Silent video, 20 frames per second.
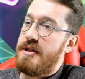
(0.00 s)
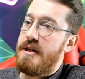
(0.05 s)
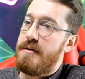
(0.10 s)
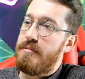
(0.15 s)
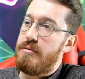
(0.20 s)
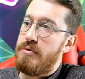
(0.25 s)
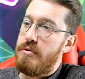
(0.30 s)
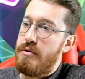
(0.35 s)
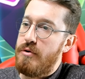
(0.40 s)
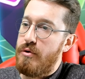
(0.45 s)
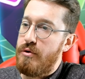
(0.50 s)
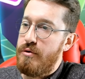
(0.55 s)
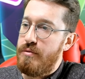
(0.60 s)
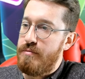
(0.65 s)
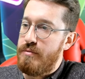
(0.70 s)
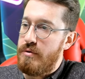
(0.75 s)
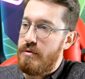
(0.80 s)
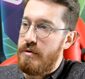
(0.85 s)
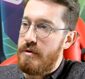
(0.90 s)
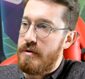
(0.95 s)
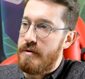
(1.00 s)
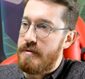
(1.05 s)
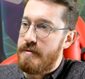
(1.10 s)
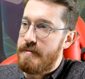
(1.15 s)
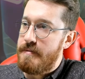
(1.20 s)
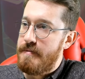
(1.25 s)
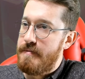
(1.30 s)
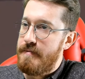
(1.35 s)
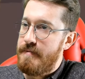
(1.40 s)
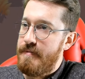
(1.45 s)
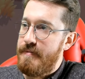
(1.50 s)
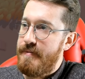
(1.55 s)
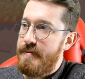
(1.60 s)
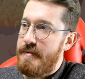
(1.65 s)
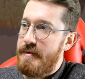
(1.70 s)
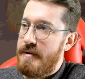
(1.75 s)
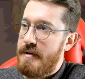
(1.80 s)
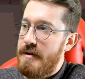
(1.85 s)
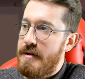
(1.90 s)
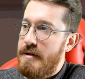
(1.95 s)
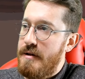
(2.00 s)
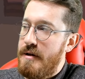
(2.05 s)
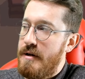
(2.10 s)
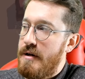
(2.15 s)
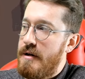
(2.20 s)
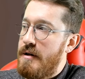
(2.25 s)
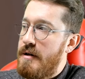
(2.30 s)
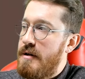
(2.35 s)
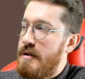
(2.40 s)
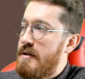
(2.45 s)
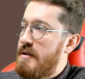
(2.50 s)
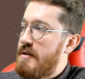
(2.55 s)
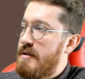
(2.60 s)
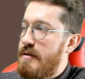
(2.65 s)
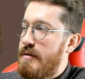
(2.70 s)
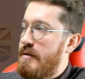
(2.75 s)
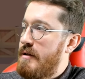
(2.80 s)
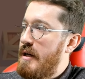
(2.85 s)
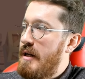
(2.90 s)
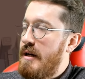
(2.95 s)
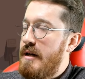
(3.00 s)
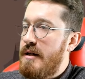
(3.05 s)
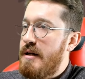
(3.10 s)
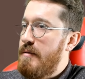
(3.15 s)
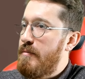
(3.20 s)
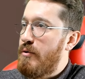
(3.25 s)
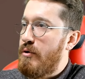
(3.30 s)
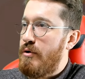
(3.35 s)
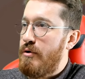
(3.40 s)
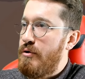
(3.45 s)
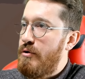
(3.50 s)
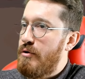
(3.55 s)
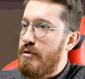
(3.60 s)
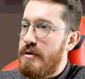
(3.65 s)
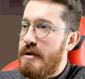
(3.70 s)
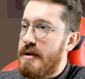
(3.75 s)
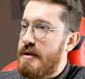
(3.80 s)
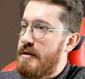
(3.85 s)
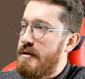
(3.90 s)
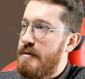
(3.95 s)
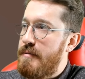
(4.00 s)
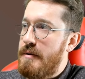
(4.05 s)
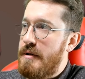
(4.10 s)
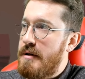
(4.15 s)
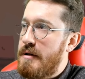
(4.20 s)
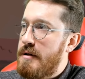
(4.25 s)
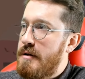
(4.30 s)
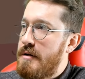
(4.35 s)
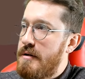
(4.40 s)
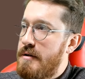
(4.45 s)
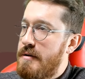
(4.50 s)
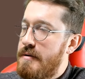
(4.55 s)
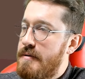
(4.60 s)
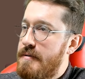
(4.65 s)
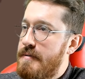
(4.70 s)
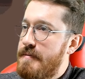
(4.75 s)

şey buluyor, oyun buluyor. Çok fazla oyuncu. Deli gibi oynuyorlar demek. Var.